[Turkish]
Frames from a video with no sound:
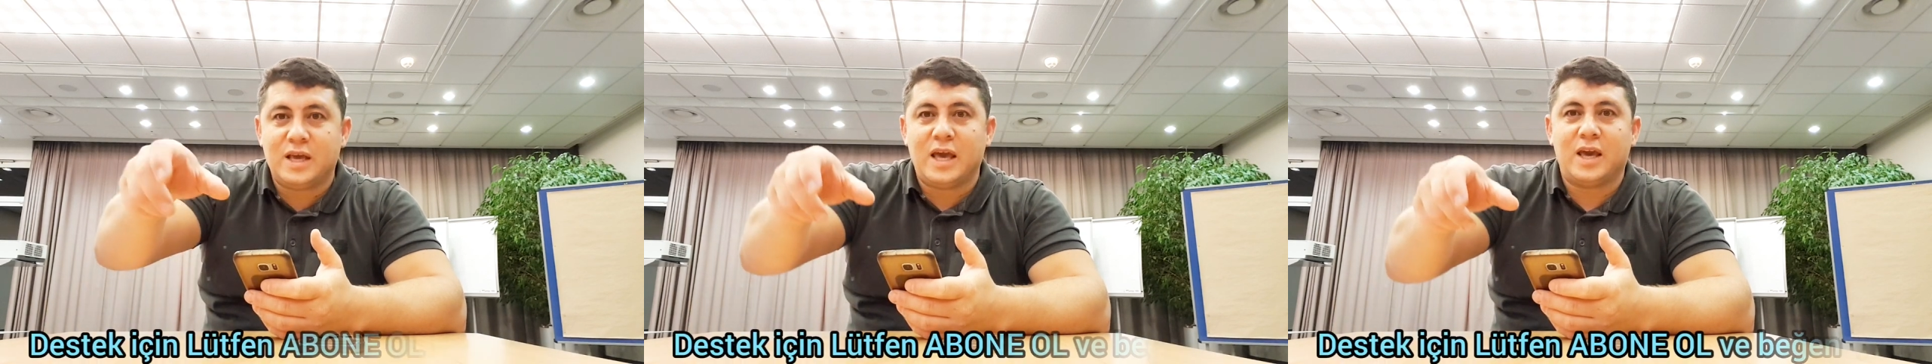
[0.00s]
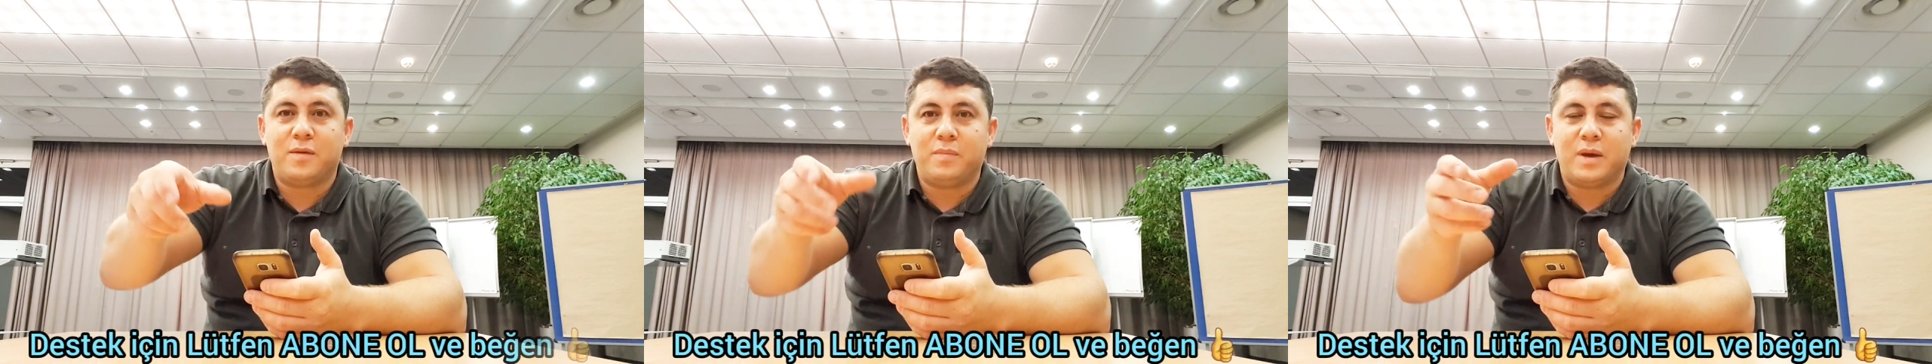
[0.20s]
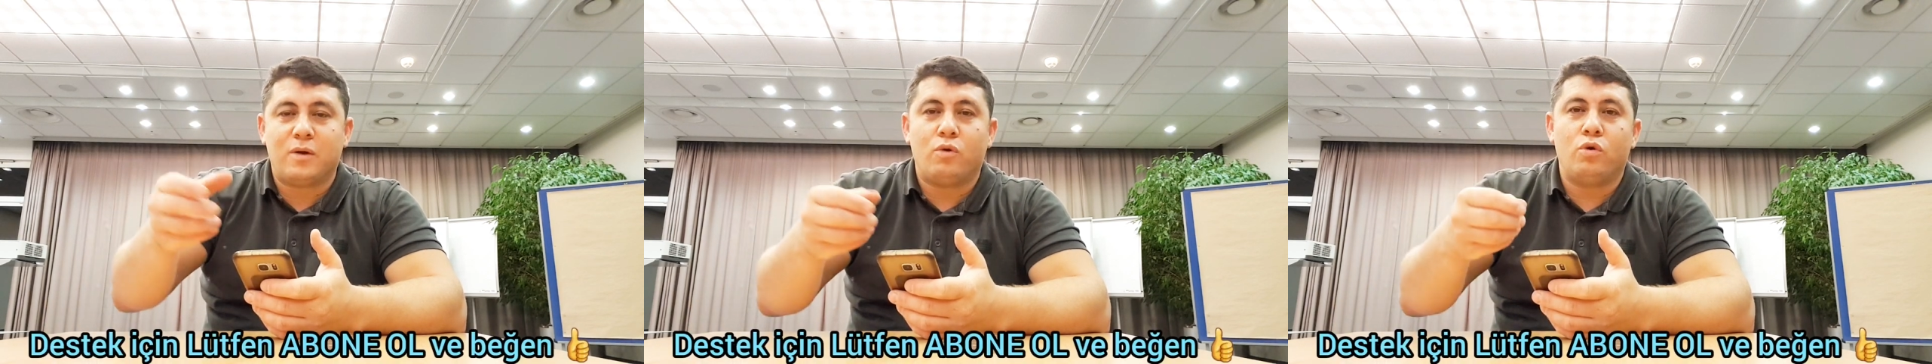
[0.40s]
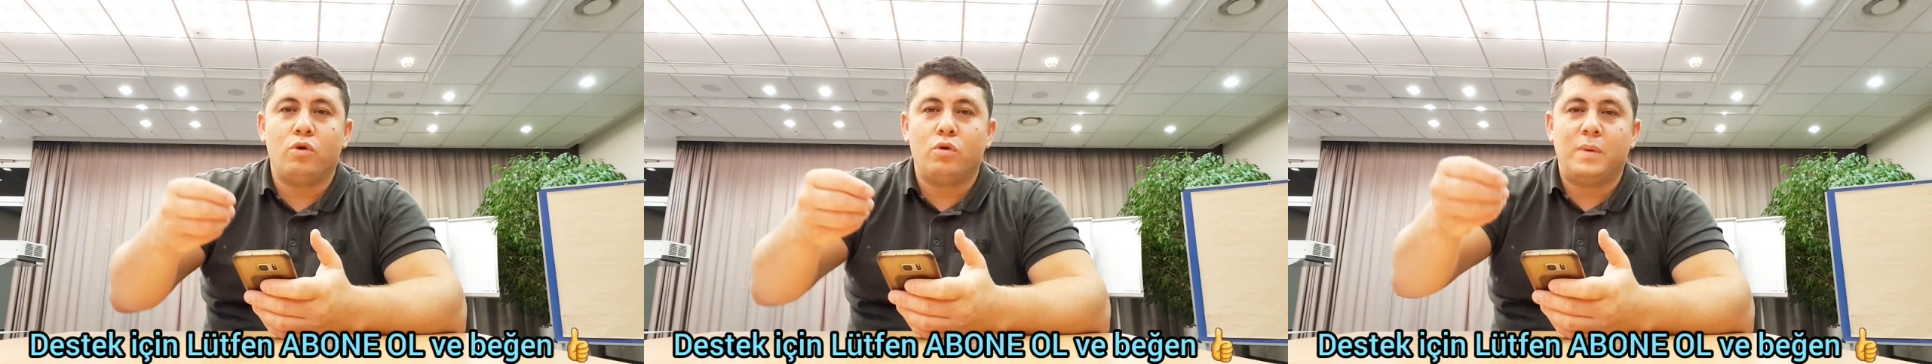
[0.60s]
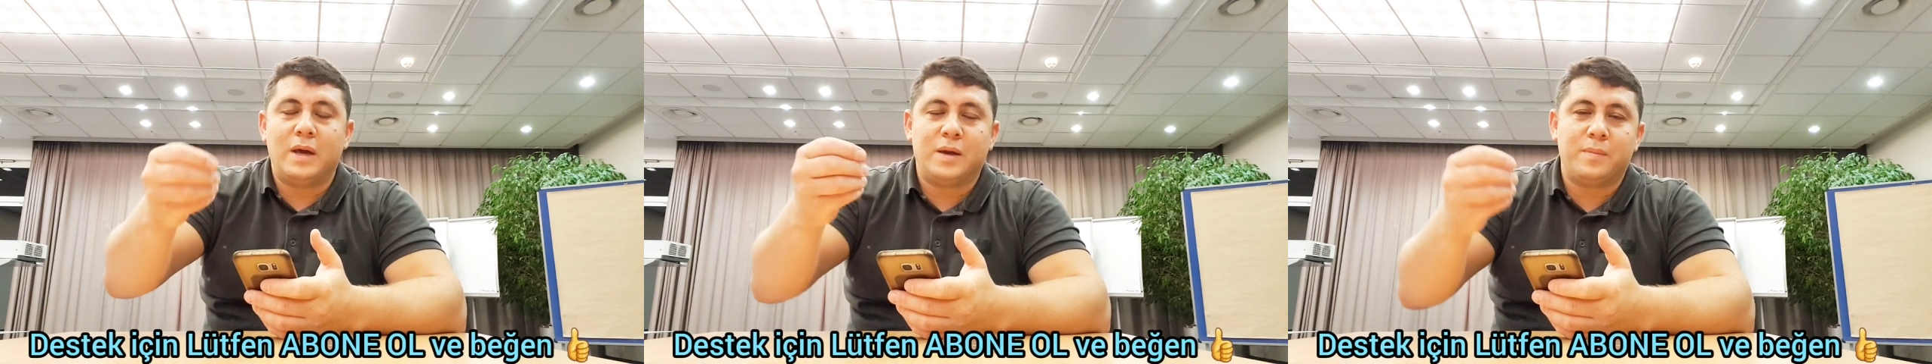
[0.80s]
Ekmek
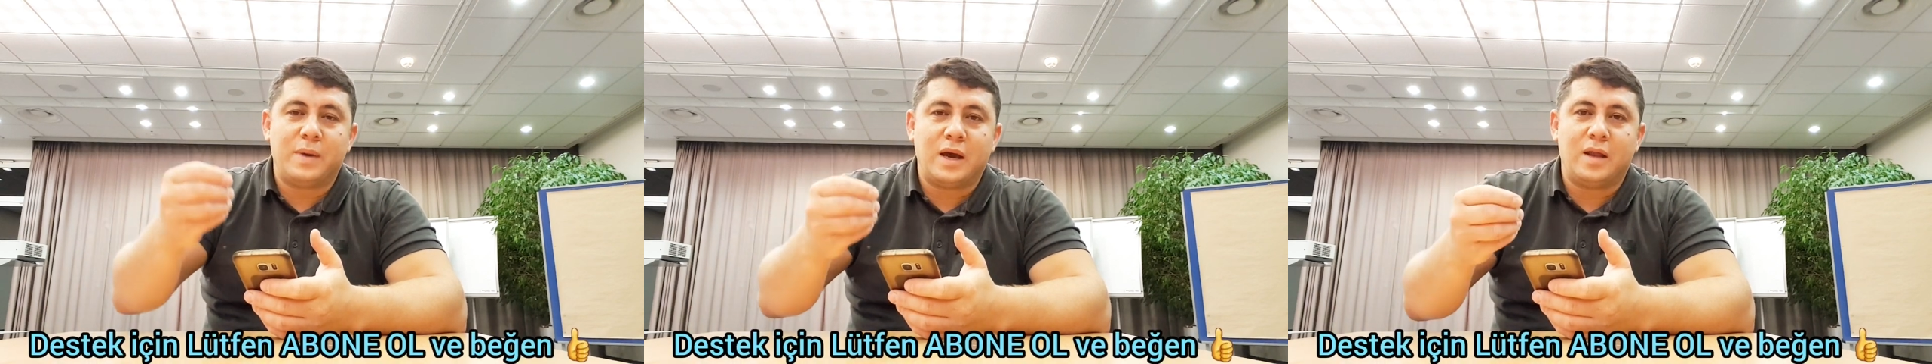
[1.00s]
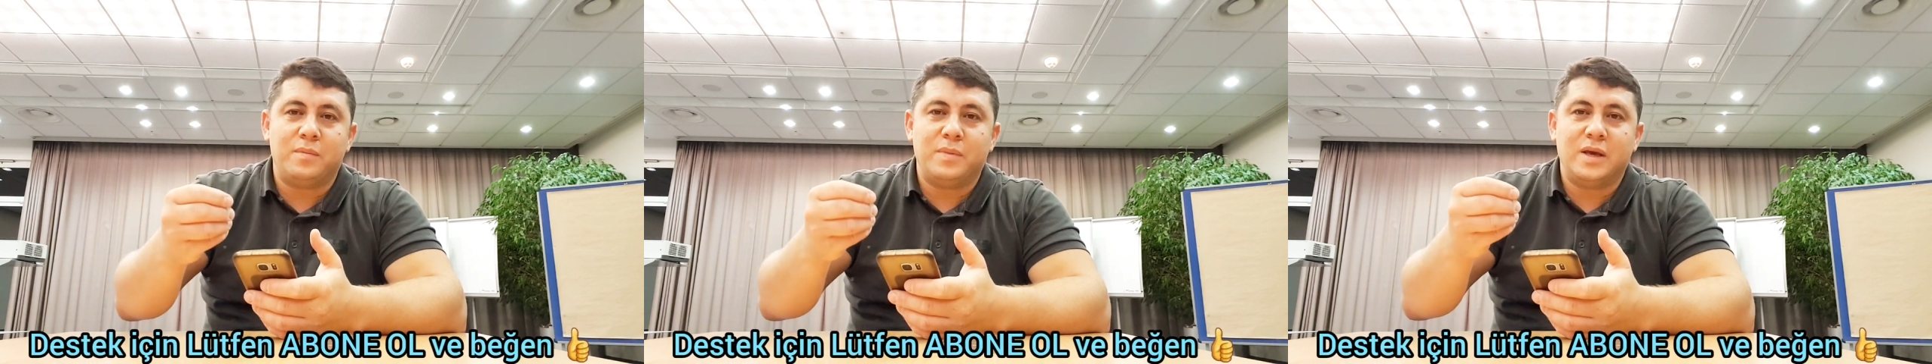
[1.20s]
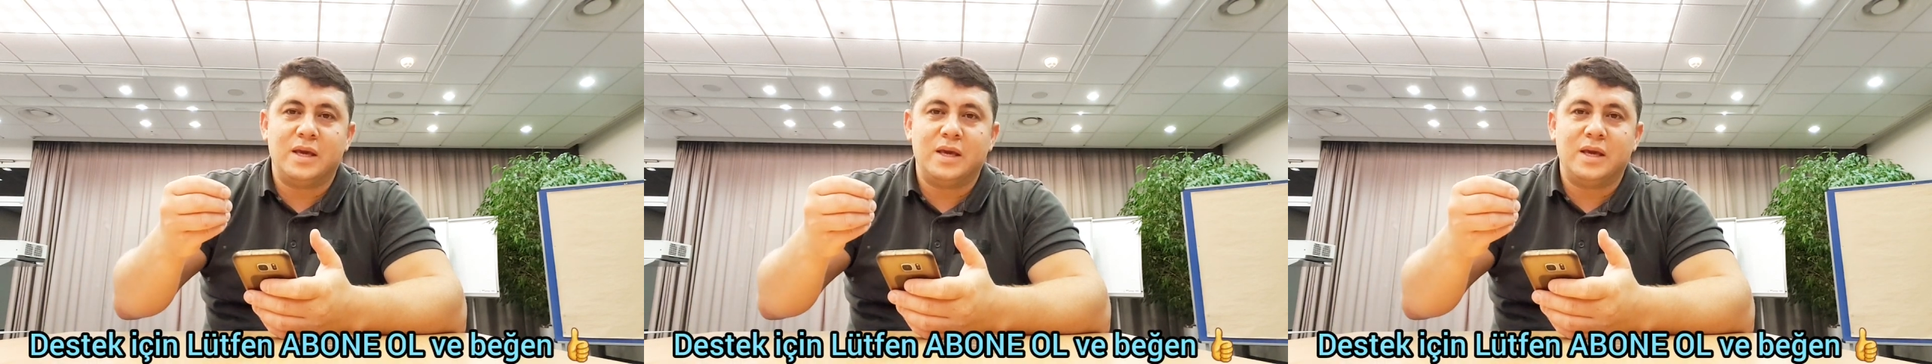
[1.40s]
oğlum ekmek almaya